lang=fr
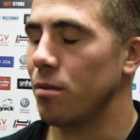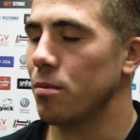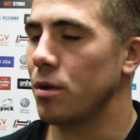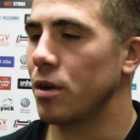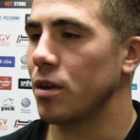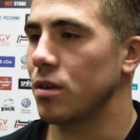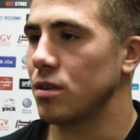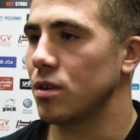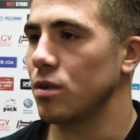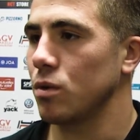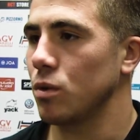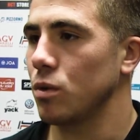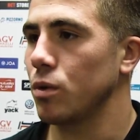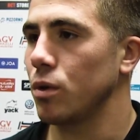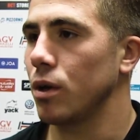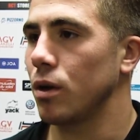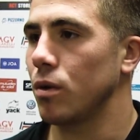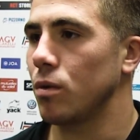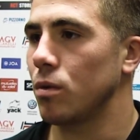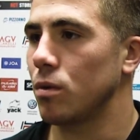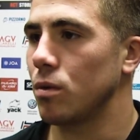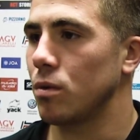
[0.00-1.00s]
mais sinon oui,
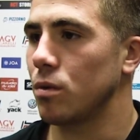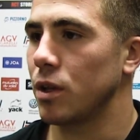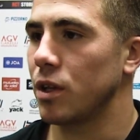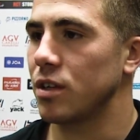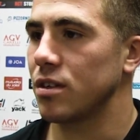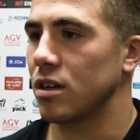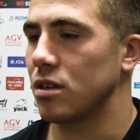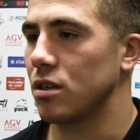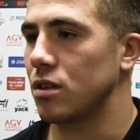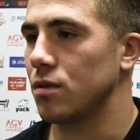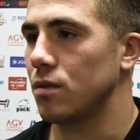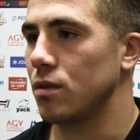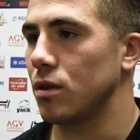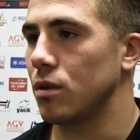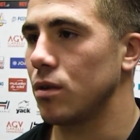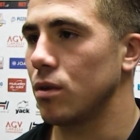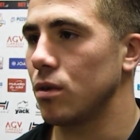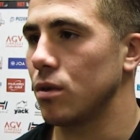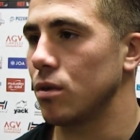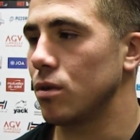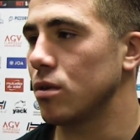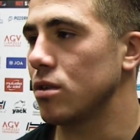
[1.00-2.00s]
on est satisfait de
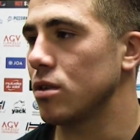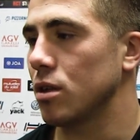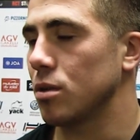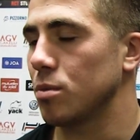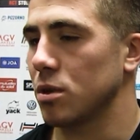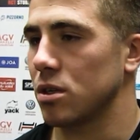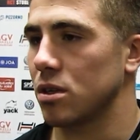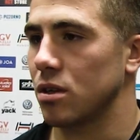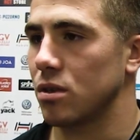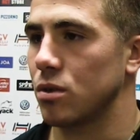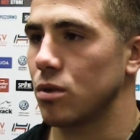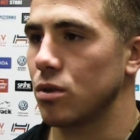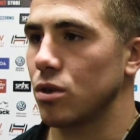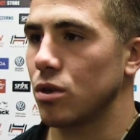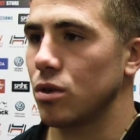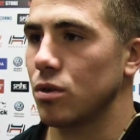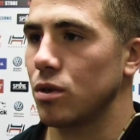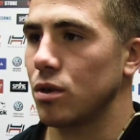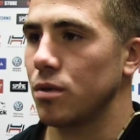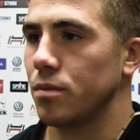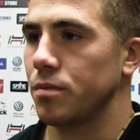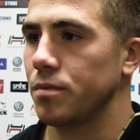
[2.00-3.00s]
cette prestation
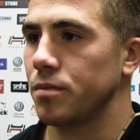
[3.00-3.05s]
aujourd'hui.